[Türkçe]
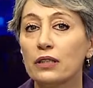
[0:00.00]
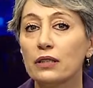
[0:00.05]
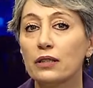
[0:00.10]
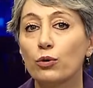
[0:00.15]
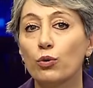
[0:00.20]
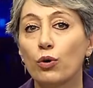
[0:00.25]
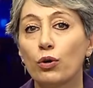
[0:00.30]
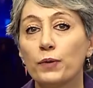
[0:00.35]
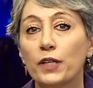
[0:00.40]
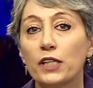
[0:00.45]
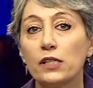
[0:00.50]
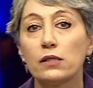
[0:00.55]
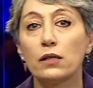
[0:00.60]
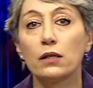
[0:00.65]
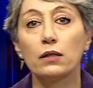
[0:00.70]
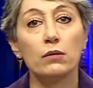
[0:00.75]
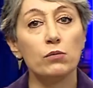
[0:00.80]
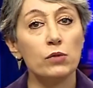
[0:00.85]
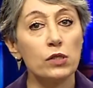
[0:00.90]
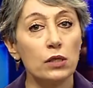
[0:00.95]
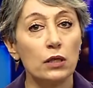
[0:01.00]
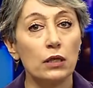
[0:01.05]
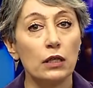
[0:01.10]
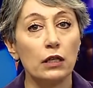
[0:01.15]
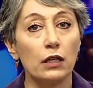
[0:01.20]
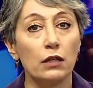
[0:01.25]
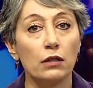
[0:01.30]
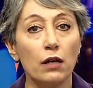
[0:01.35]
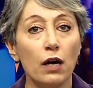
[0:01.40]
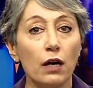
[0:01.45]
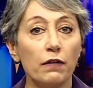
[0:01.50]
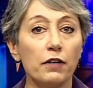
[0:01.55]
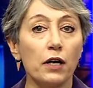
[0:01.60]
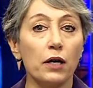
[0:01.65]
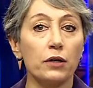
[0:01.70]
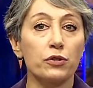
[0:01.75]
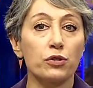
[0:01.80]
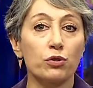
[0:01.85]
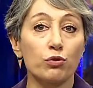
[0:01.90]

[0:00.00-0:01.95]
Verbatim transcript: da görmek istediğimiz hareketler var.